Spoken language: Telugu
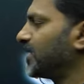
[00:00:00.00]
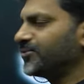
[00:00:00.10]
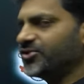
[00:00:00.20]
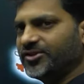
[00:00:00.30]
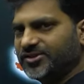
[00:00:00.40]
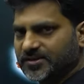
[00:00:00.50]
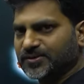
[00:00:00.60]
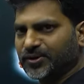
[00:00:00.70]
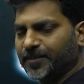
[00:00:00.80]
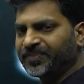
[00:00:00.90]
మనం ట్రీట్
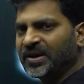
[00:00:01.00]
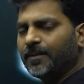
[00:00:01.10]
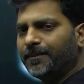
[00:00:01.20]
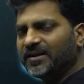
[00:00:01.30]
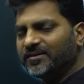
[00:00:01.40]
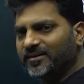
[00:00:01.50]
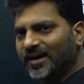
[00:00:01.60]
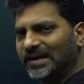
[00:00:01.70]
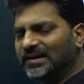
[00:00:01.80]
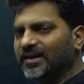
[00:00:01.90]
చేస్తున్నాం మరి
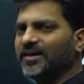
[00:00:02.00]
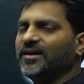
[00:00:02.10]
ఏంటి